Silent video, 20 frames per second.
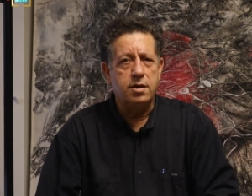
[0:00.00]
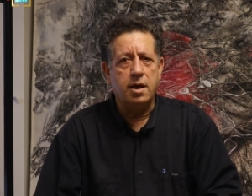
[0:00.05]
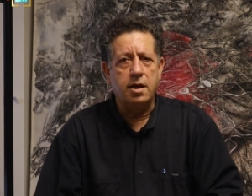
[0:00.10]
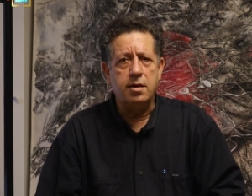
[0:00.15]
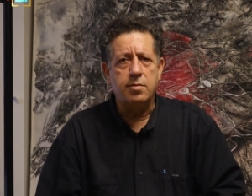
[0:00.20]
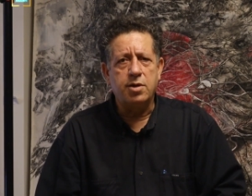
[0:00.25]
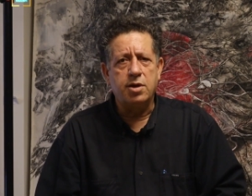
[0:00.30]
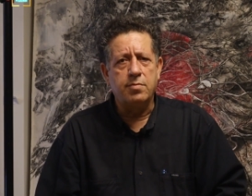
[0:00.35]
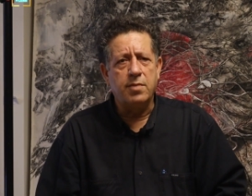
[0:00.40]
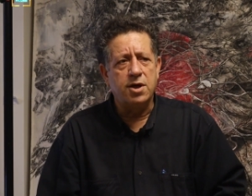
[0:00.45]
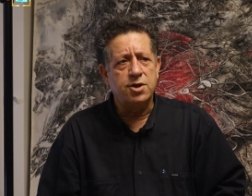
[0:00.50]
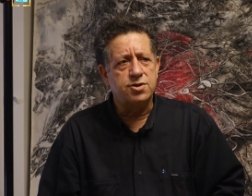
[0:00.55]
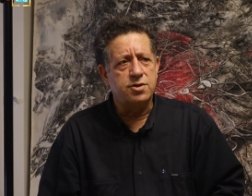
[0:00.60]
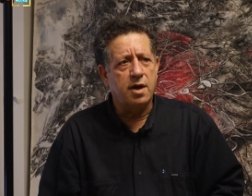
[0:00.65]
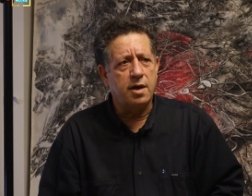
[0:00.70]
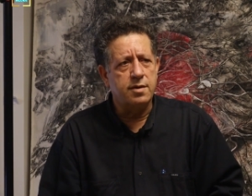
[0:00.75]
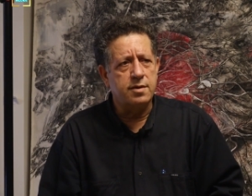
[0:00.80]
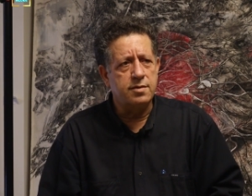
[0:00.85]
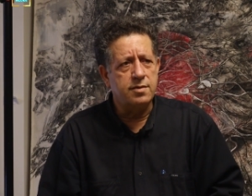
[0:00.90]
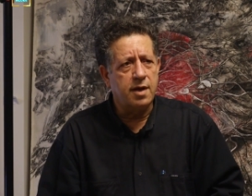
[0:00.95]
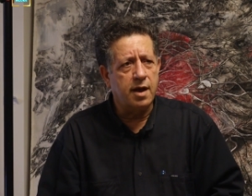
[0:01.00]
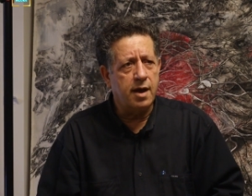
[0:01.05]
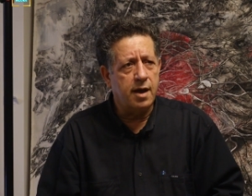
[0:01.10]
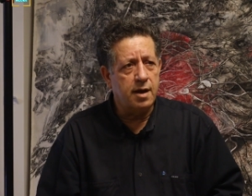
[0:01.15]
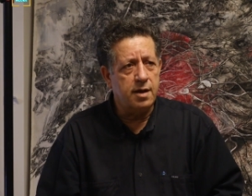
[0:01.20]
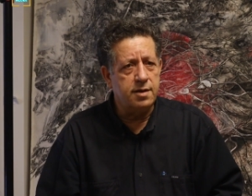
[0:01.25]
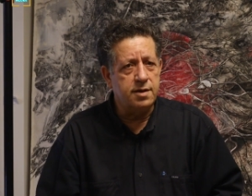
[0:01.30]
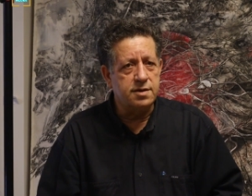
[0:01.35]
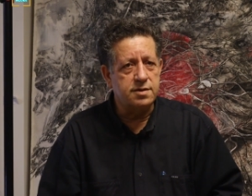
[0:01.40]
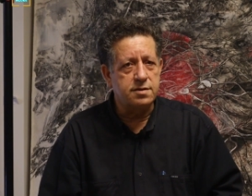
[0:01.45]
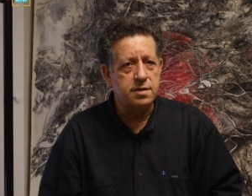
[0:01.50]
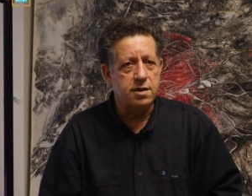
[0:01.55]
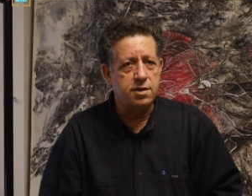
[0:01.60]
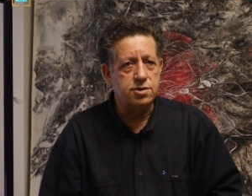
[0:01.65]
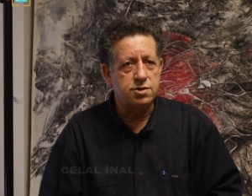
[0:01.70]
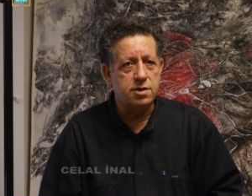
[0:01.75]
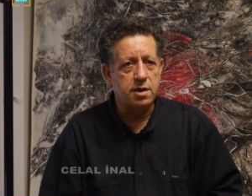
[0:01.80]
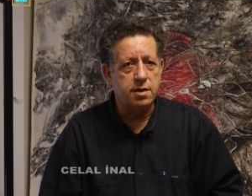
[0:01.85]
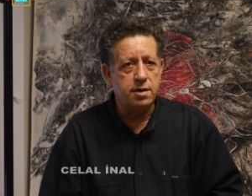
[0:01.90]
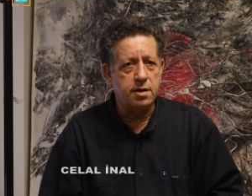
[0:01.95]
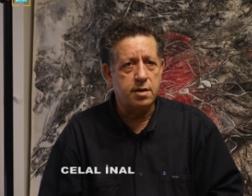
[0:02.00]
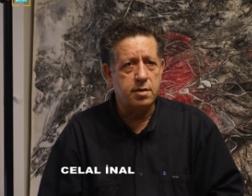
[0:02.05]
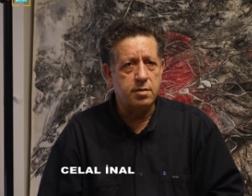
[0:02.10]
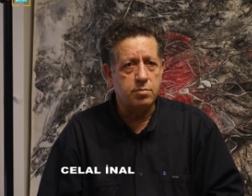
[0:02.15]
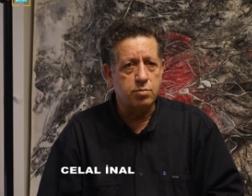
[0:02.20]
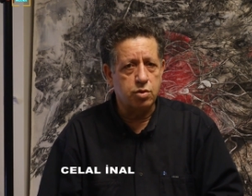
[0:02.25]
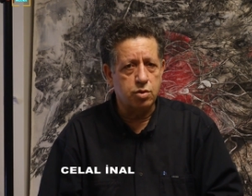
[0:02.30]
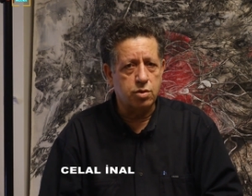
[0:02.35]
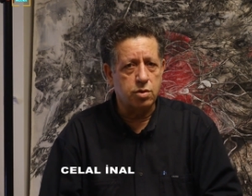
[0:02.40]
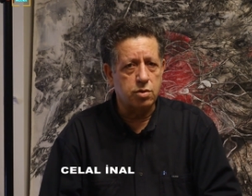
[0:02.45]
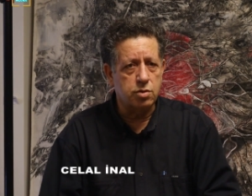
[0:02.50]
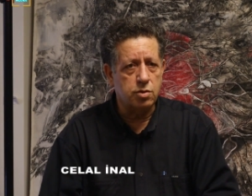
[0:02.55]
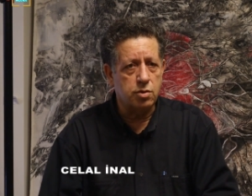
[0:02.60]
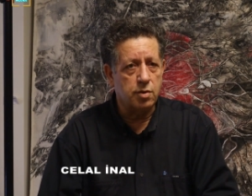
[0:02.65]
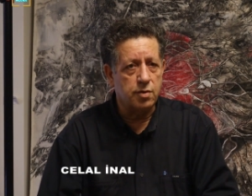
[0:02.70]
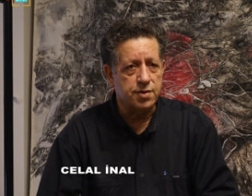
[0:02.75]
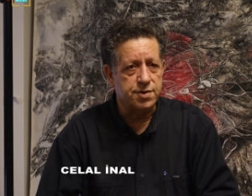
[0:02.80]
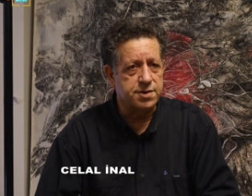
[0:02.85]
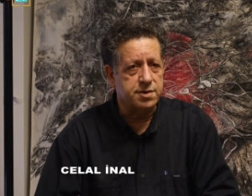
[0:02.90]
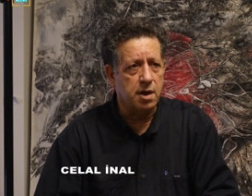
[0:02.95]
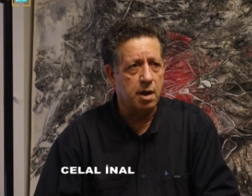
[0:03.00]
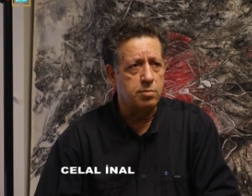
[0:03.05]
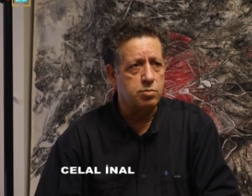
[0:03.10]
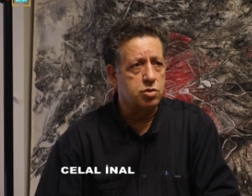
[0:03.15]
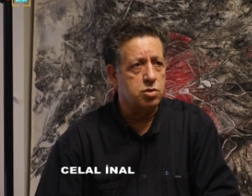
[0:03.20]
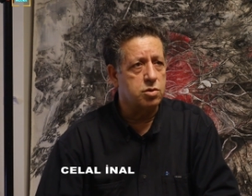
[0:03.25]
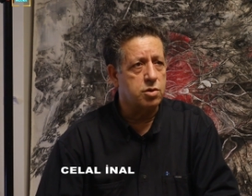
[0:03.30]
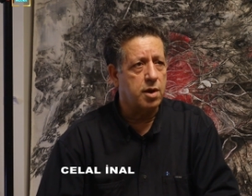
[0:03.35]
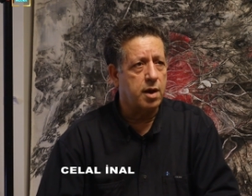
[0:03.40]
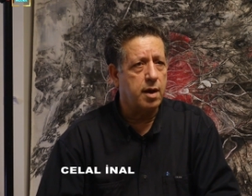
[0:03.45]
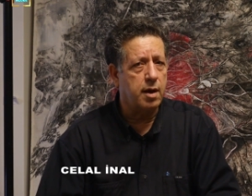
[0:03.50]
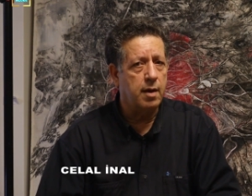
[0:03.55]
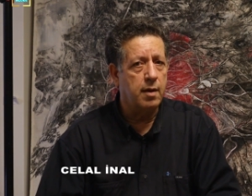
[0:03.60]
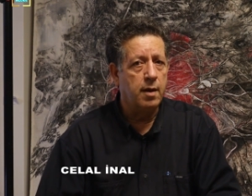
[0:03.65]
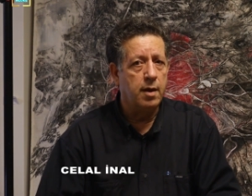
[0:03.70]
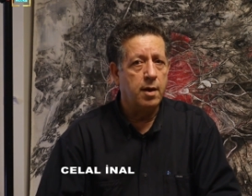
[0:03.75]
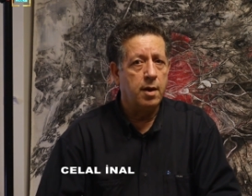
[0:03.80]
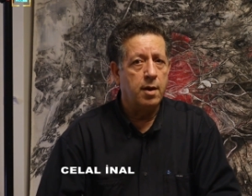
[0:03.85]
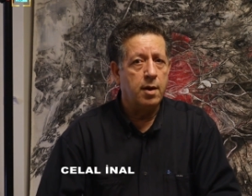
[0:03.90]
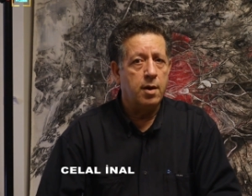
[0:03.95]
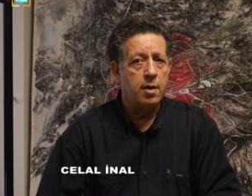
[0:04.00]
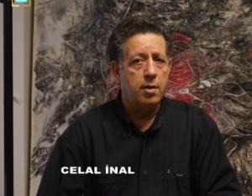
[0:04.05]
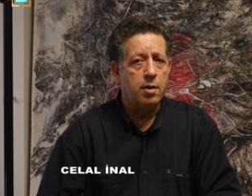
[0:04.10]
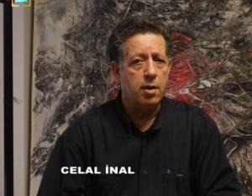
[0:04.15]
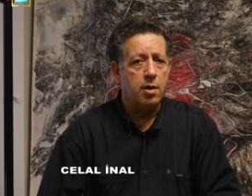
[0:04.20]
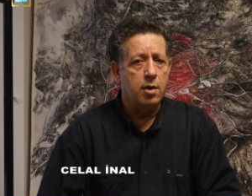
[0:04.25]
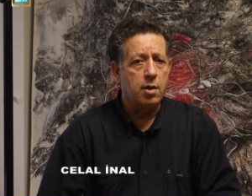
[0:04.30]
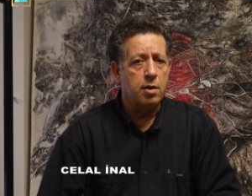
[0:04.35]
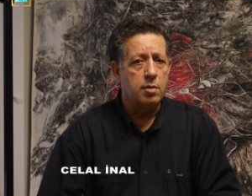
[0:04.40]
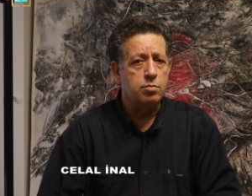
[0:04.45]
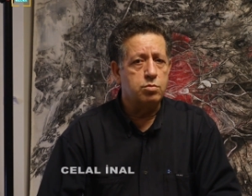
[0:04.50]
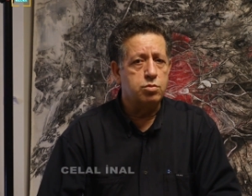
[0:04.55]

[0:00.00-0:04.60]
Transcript: Yeni bir mecranın değerli izleyicileri bugün İstanbul'da e,